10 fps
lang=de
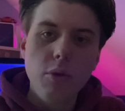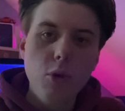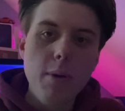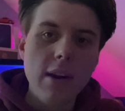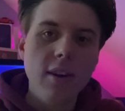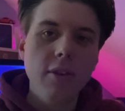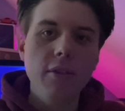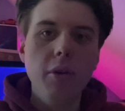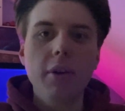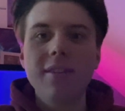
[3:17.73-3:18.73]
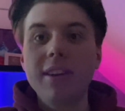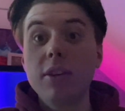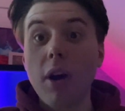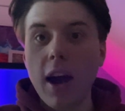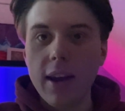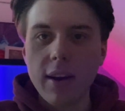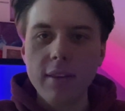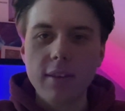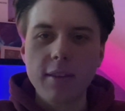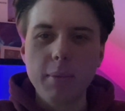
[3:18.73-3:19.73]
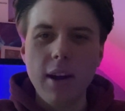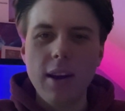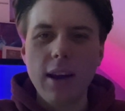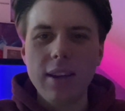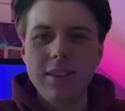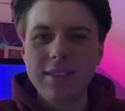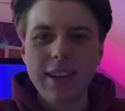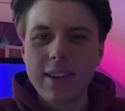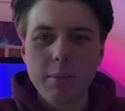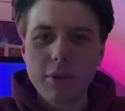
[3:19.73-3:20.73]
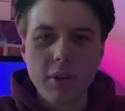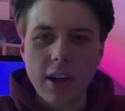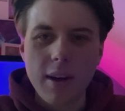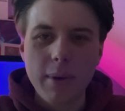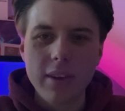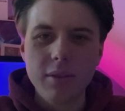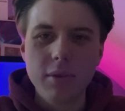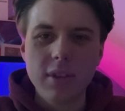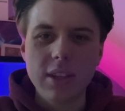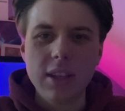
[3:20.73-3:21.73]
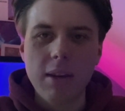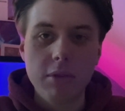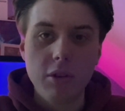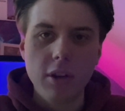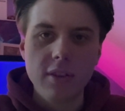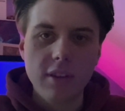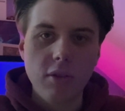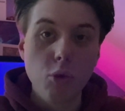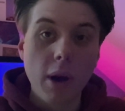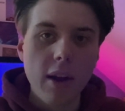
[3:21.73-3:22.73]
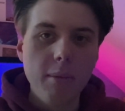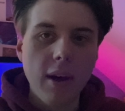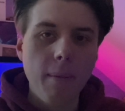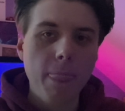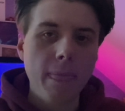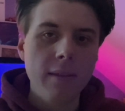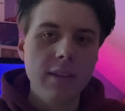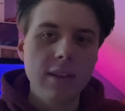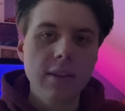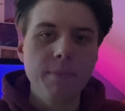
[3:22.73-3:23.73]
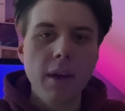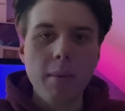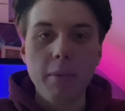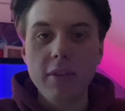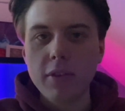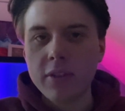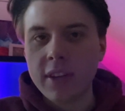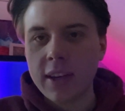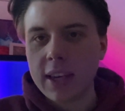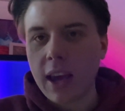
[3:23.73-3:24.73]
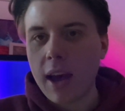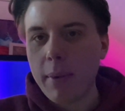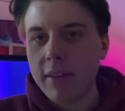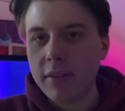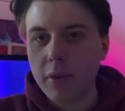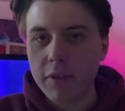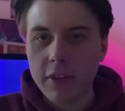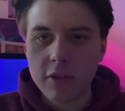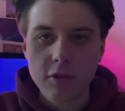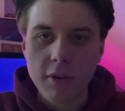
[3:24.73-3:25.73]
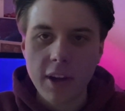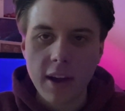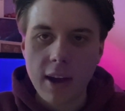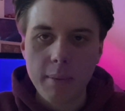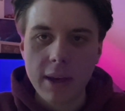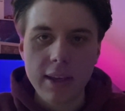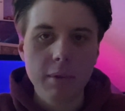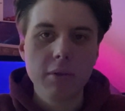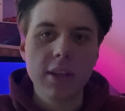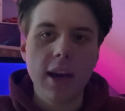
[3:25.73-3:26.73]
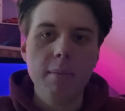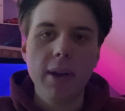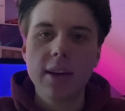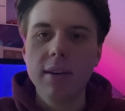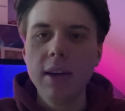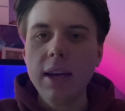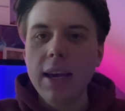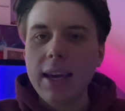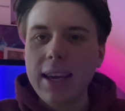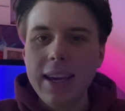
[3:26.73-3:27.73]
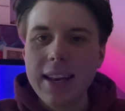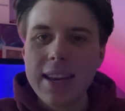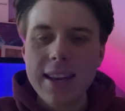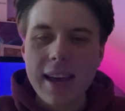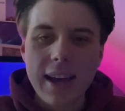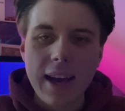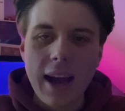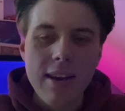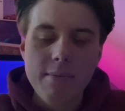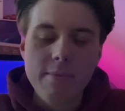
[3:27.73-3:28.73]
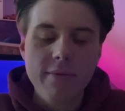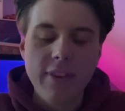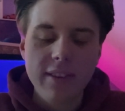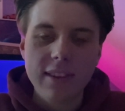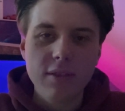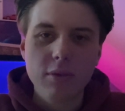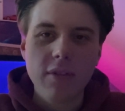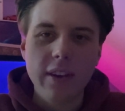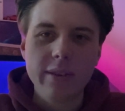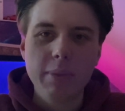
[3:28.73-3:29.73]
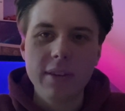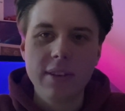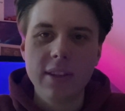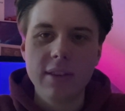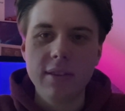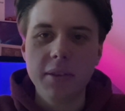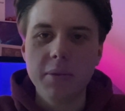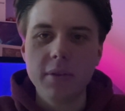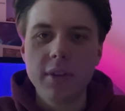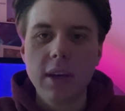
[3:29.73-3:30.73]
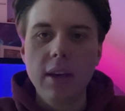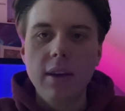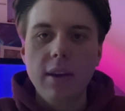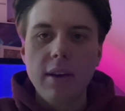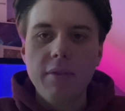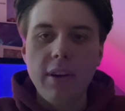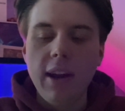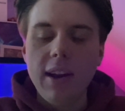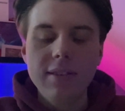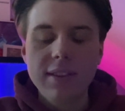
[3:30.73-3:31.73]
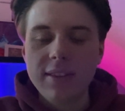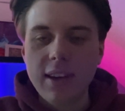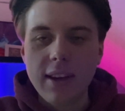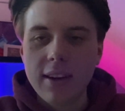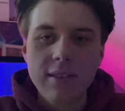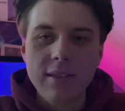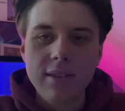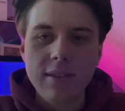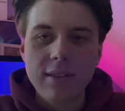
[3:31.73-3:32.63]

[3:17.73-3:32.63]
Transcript: über 1000 Euro tatsächlich nur ein einziges Mal, äh, seitdem ich dort arbeite. Und ich arbeite dort seit über einem Jahr tatsächlich. Ich muss jetzt auch sagen, ich arbeite nur noch 20 Stunden da, aber ich habe natürlich Einblicke in allem, was da so quasi passiert. Ne? Und von daher lässt sich sagen, es